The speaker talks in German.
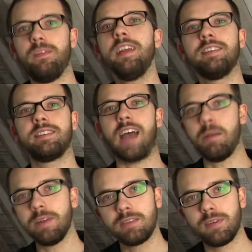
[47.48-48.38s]
wie es
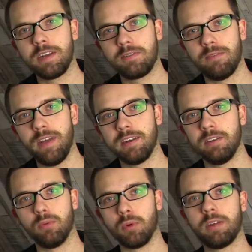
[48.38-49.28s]
damals vielleicht
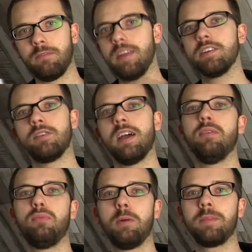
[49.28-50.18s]
verwendet wurde, wenn es so
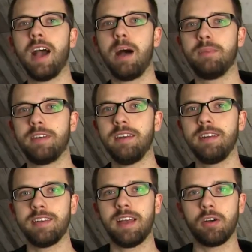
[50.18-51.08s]
eine Form gab. Denn
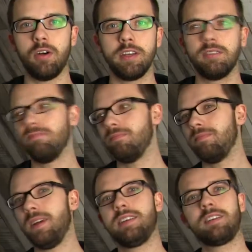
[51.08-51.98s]
ich sage euch,
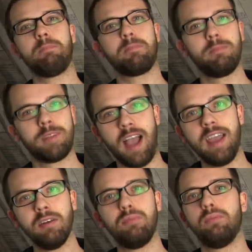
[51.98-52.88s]
es gab
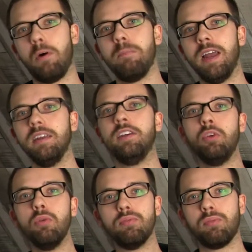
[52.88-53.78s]
keine formelle
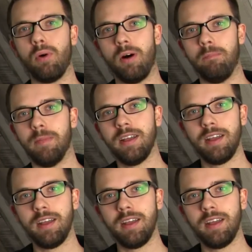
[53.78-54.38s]
You-Form.